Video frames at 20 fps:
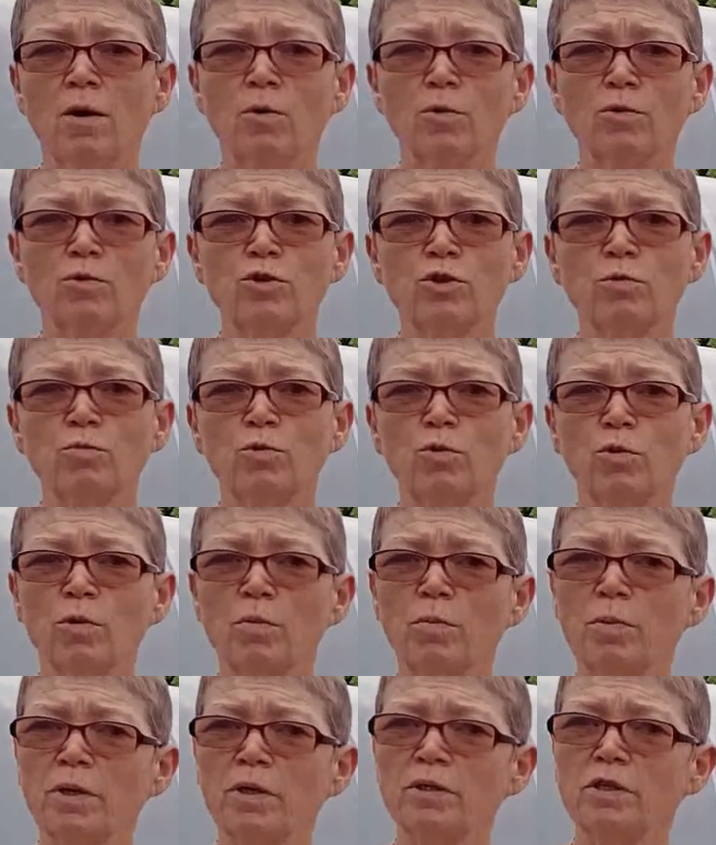Он очень
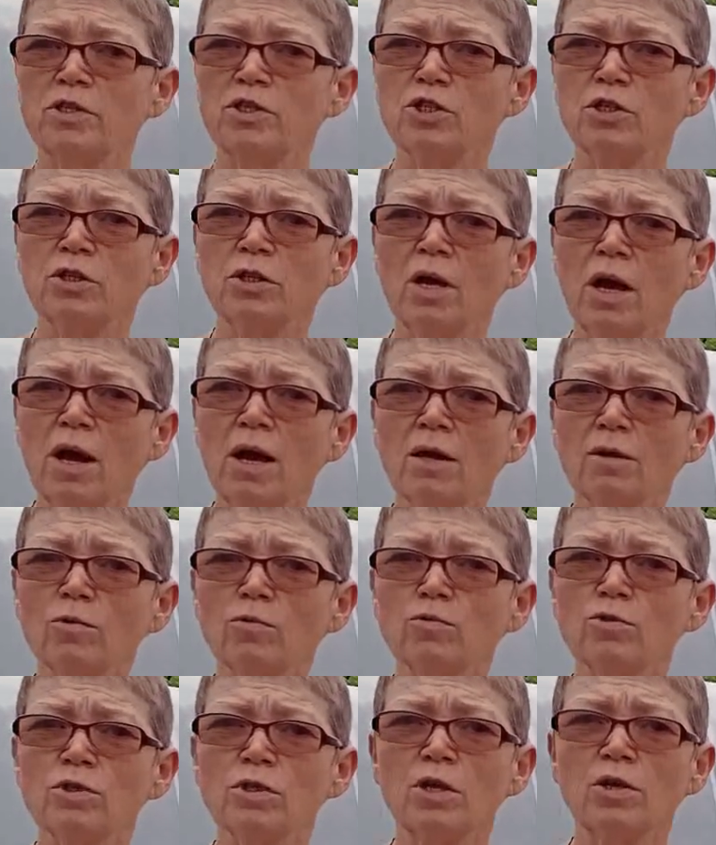много про это
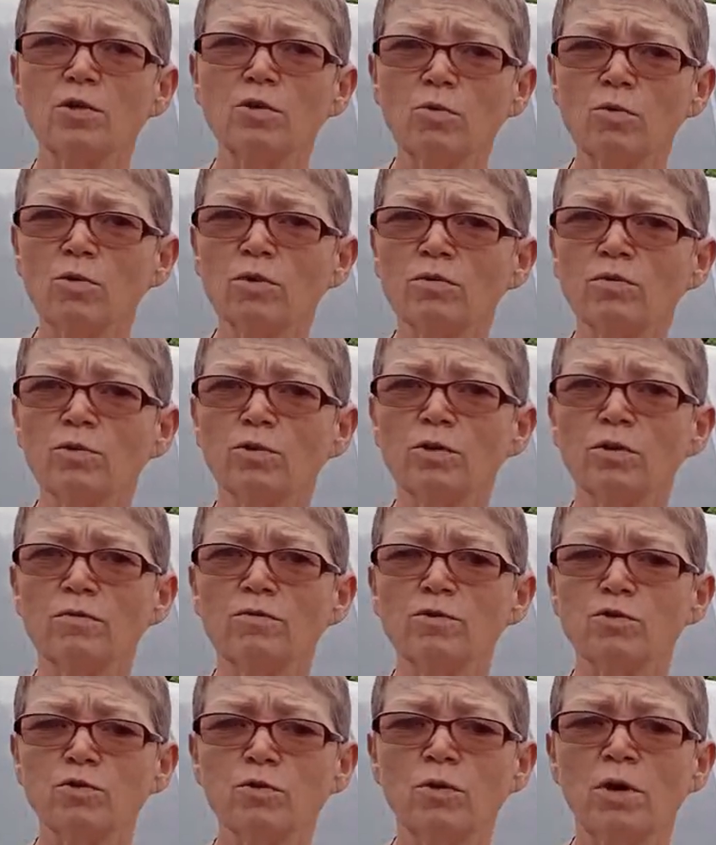читает, узнает, вот, и
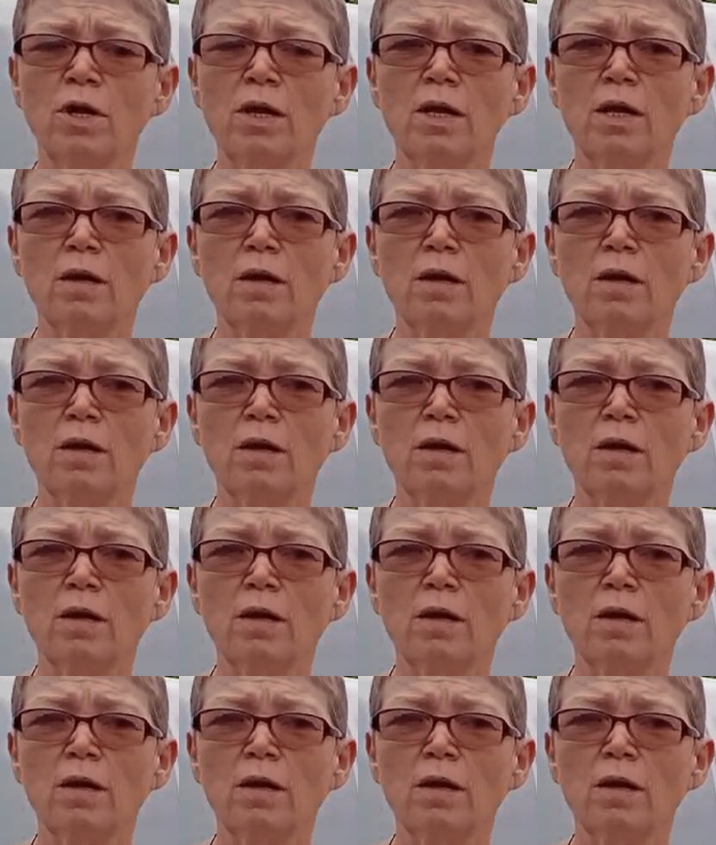все.